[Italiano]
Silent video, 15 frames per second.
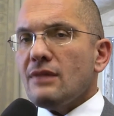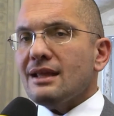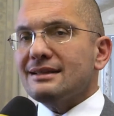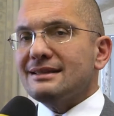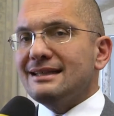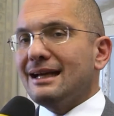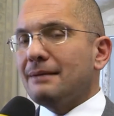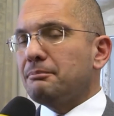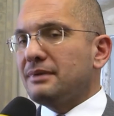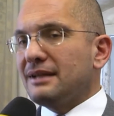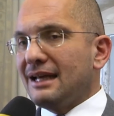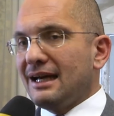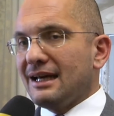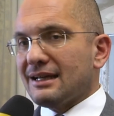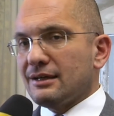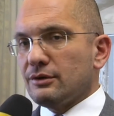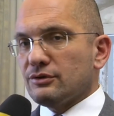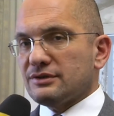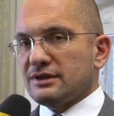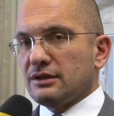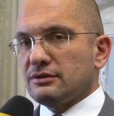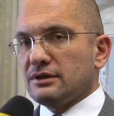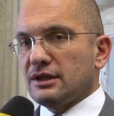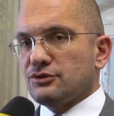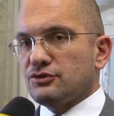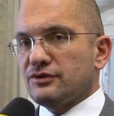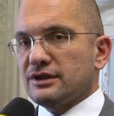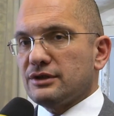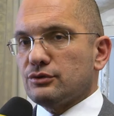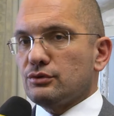di ampliare l'ostello della
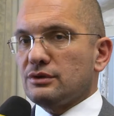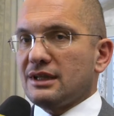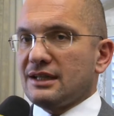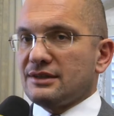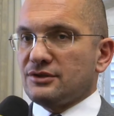gioventù nella